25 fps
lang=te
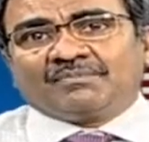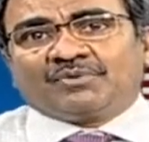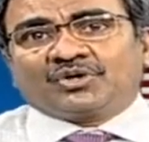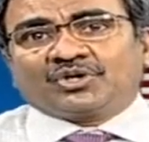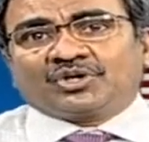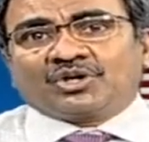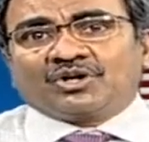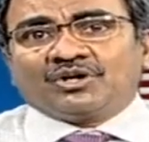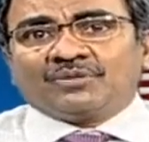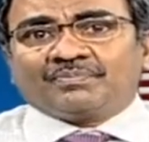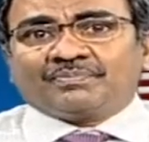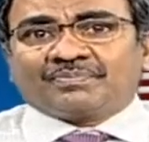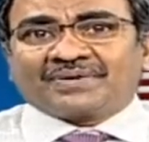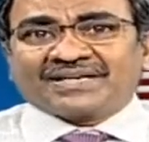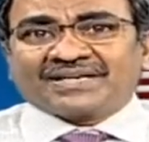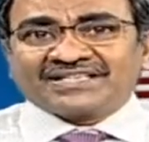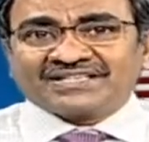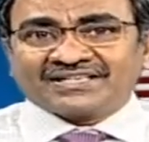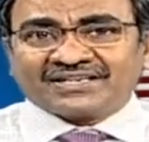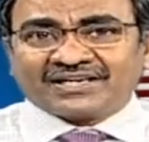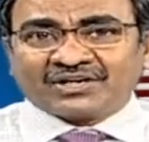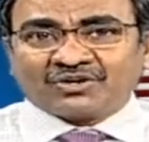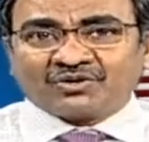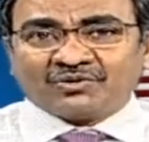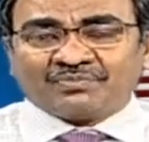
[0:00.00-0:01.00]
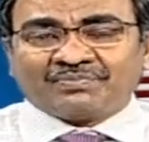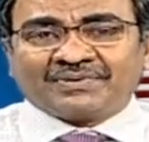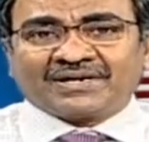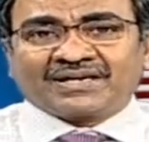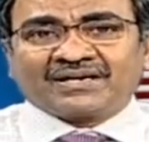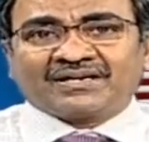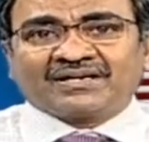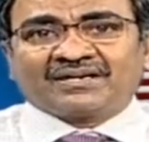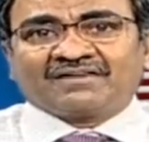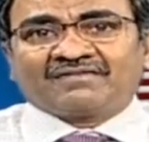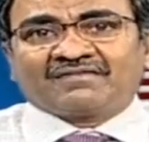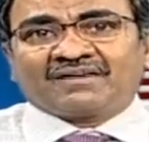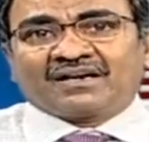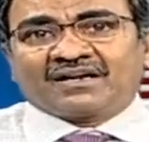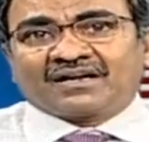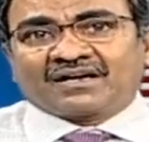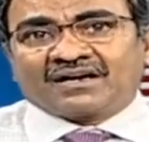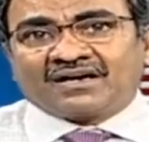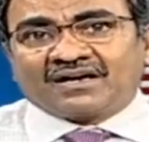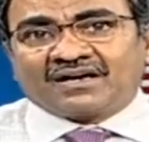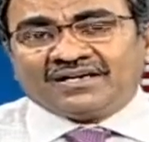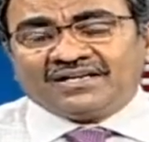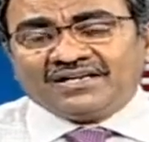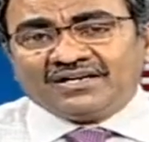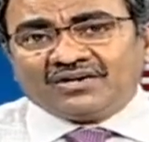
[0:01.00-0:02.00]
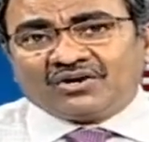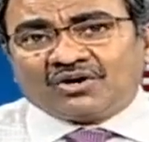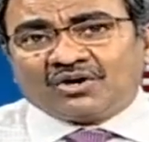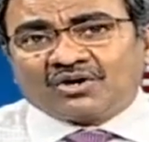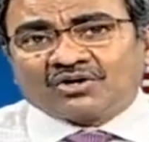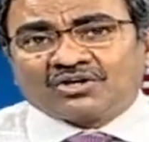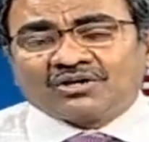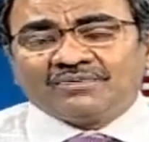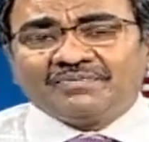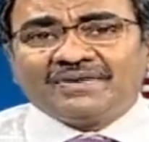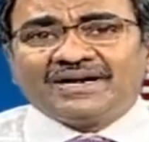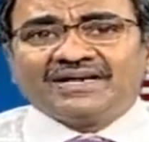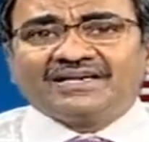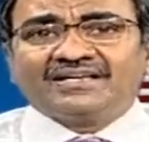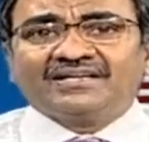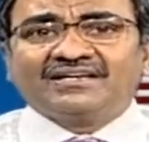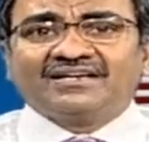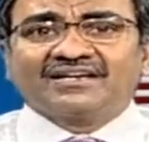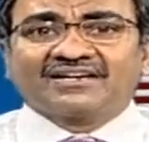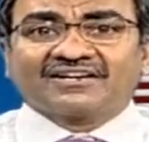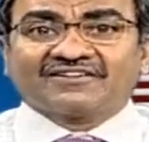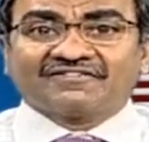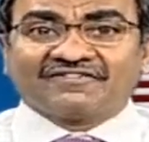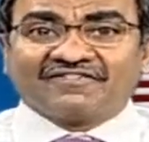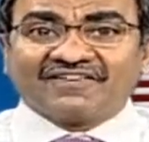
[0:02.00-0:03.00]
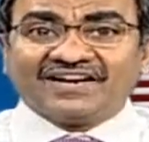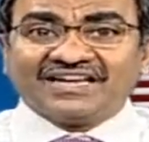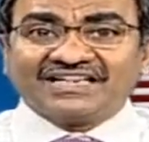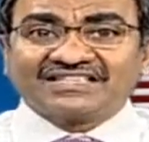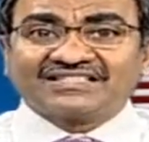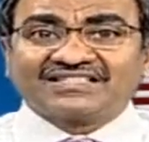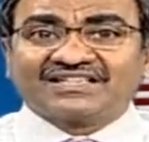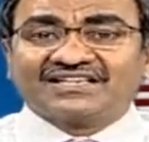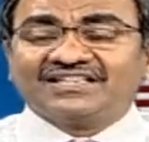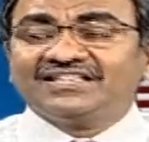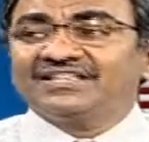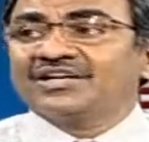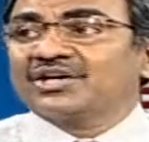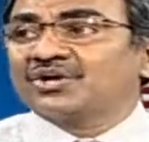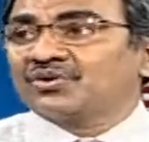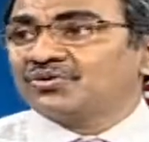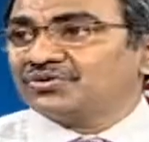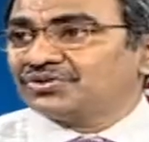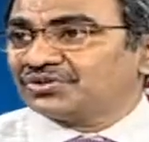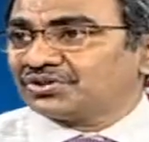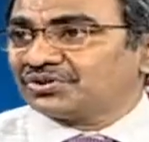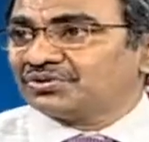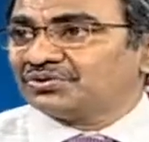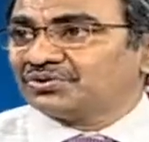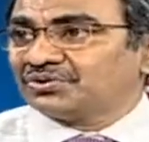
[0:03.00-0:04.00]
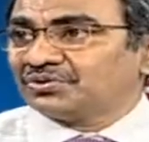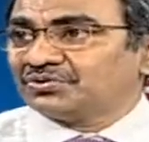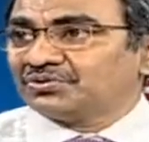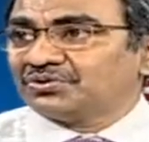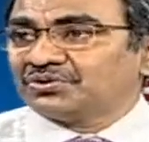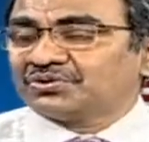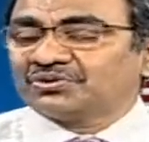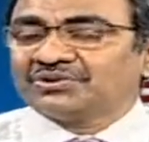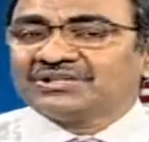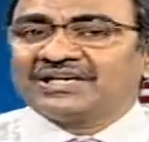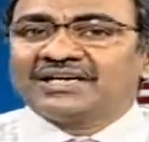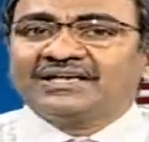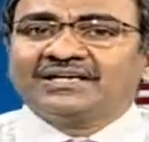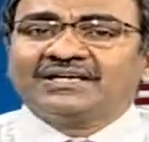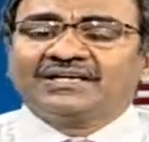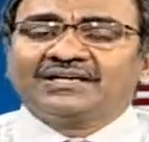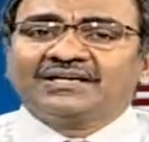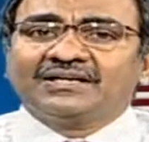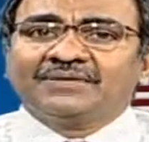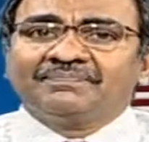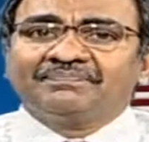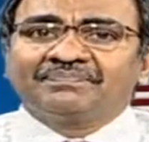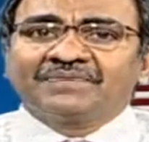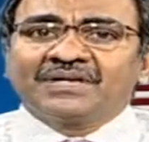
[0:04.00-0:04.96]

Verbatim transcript: పొట్టలో ప్రెషర్ ఎక్కువ పెరగటం వల్ల కానీ ఆటోమేటిక్గా రిఫ్లెక్స్ అనేది ఎక్కువ జరుగుతూ ఉంటుంది అంటే